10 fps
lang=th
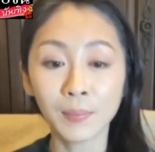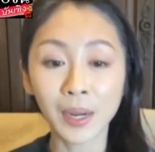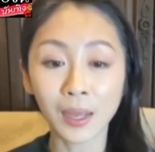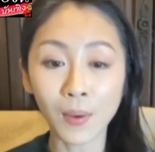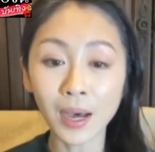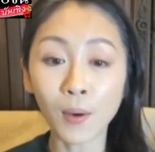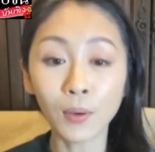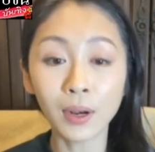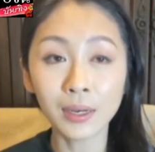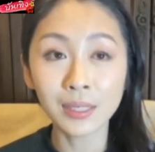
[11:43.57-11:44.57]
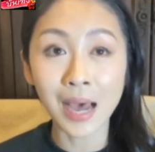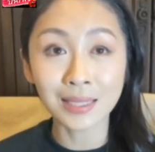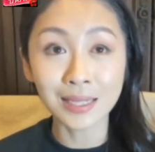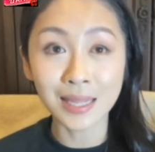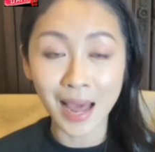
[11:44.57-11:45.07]
เหมือนกับว่าเขาอา
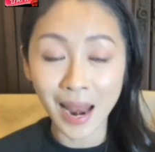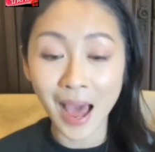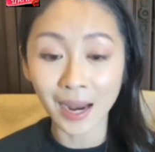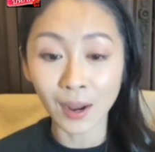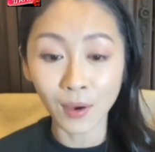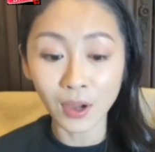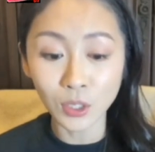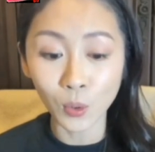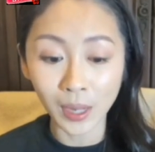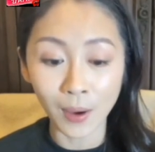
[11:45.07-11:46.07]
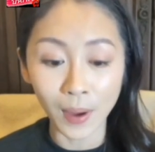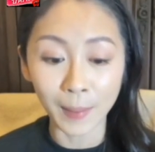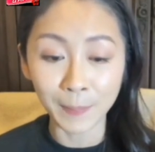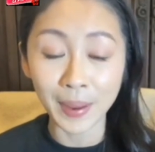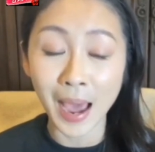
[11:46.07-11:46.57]
จจะเสียหลักแล้วก็ชุดเขา
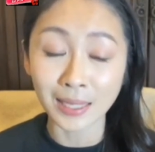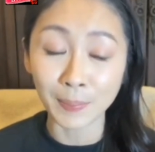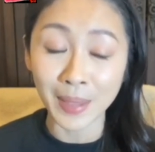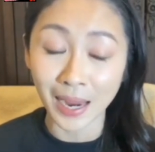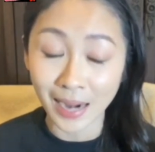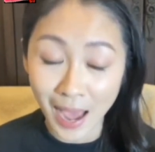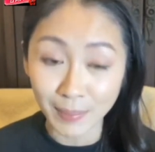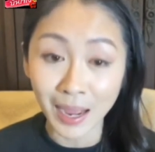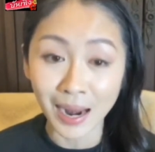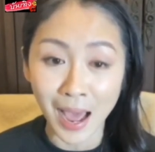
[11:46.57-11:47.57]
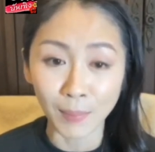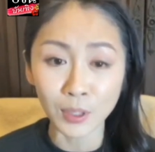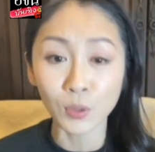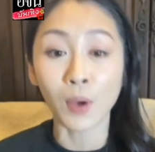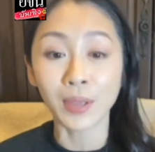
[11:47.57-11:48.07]
อะอาจจะเปียกน้ำข้างหลังเพ
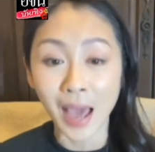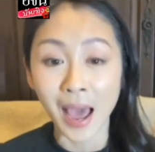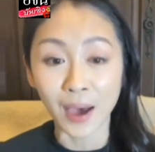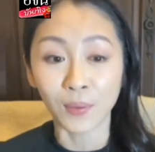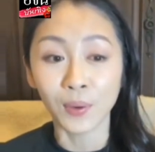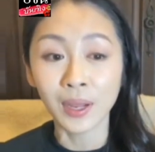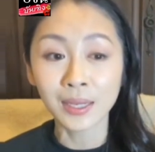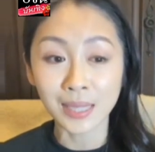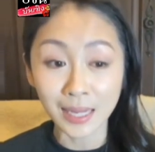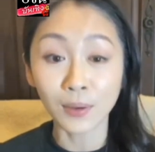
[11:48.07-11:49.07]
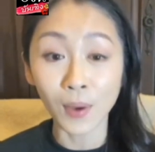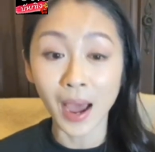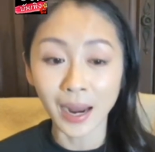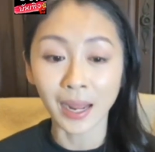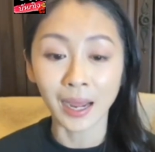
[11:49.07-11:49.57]
ราะชุดเขายาวฉันคิด
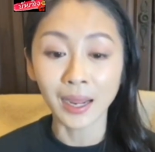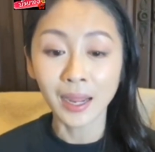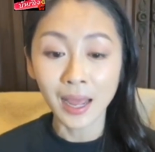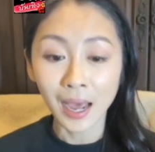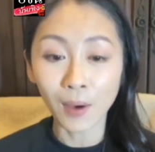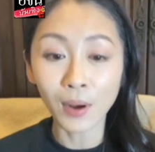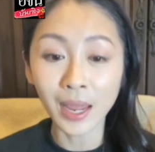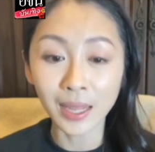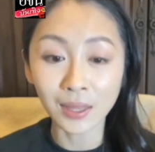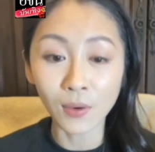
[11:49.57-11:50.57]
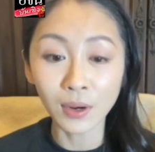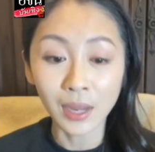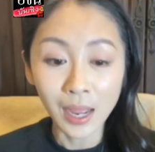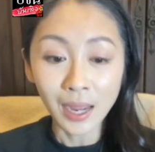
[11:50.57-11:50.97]
ว่านะคะเขาเลยต้อง